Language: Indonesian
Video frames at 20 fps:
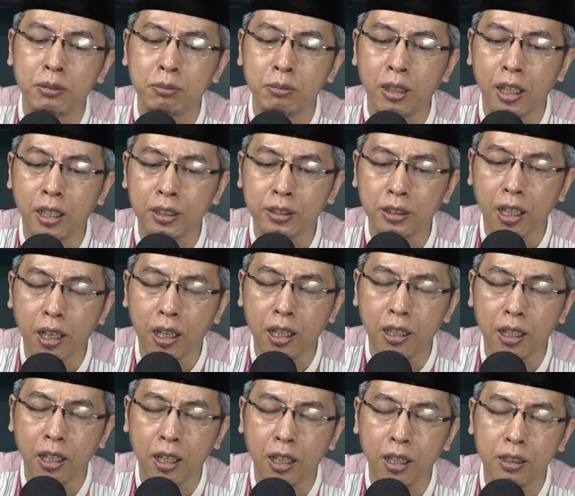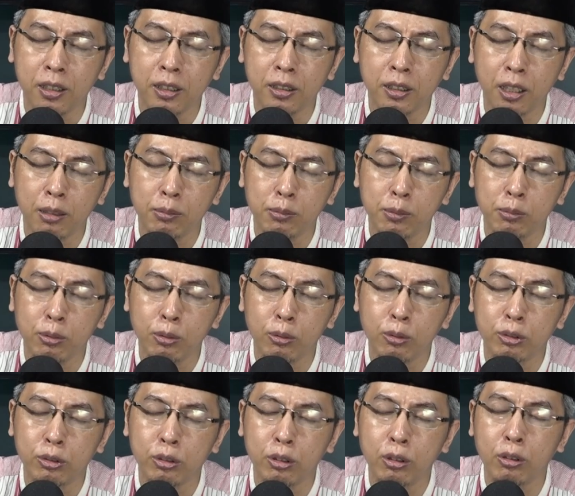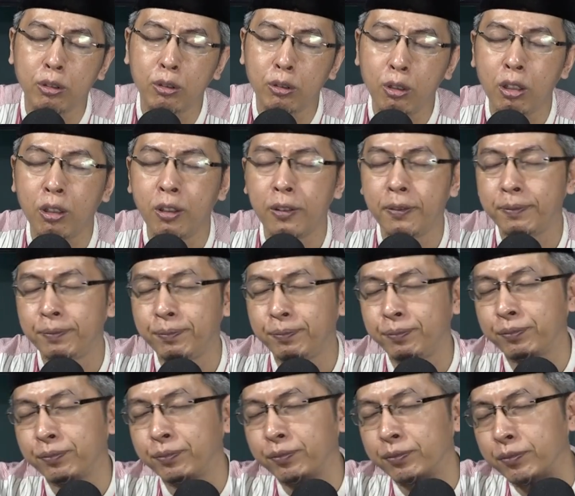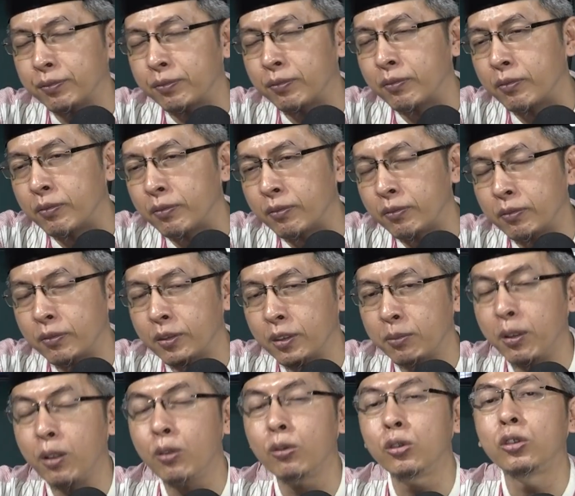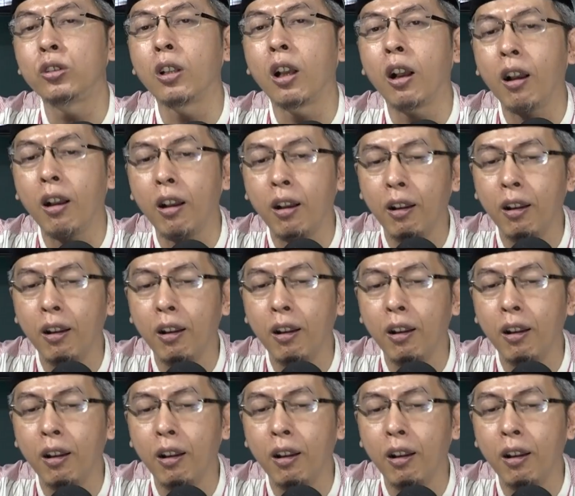maka seakan-akan dia telah membunuh seluruh manusia.